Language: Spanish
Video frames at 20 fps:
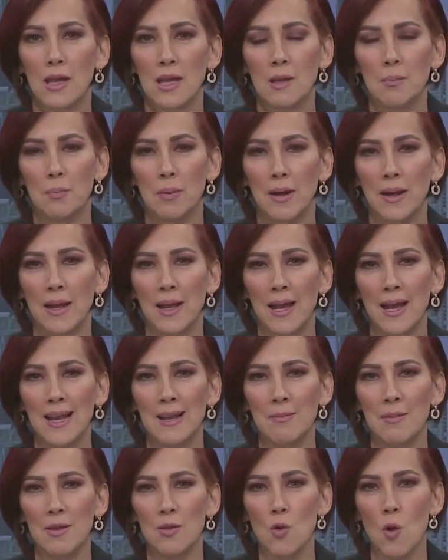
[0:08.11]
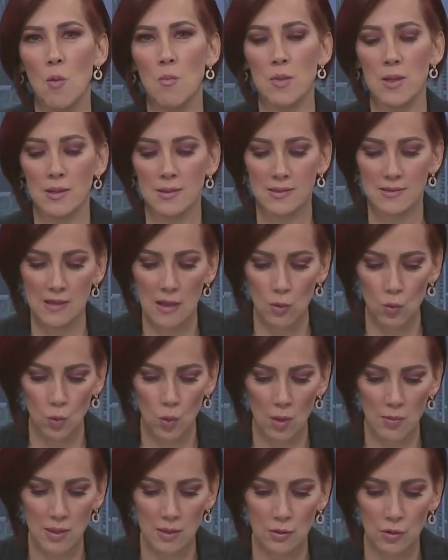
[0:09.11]
y para el medio ambiente.
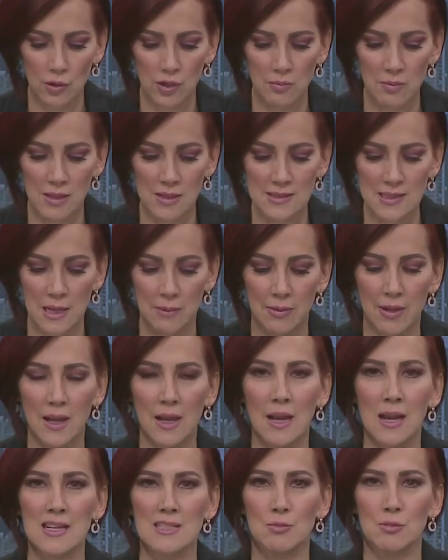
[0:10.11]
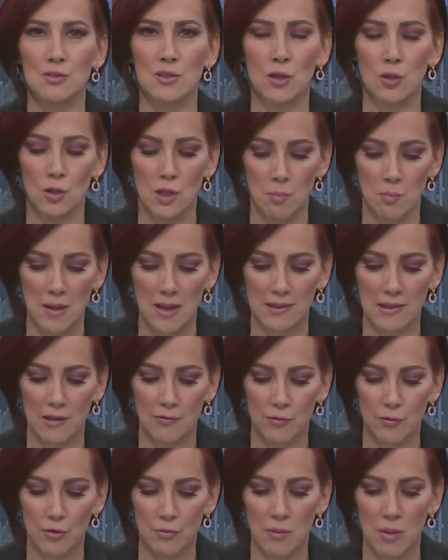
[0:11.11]
Saludo a Víctor Ramírez Cabrera, el vocero de
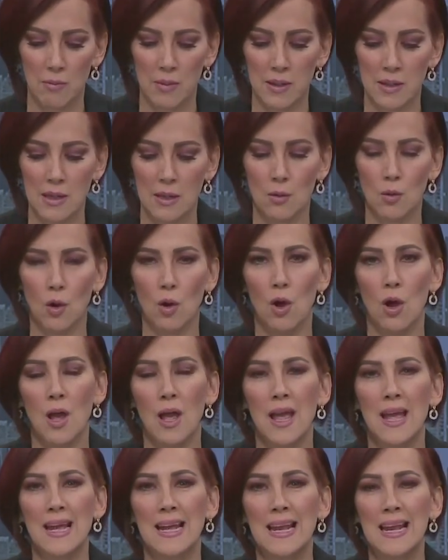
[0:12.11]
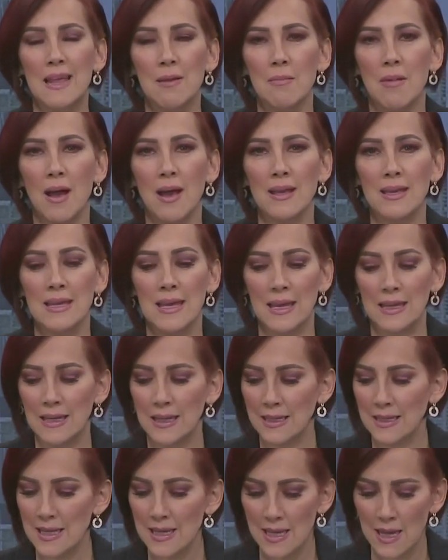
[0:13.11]
Plataforma México Clima y
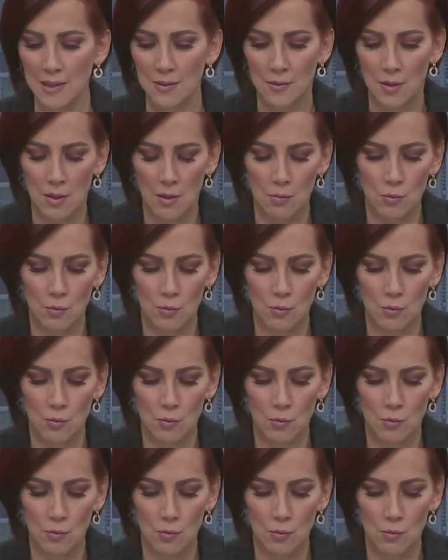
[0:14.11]
Energía.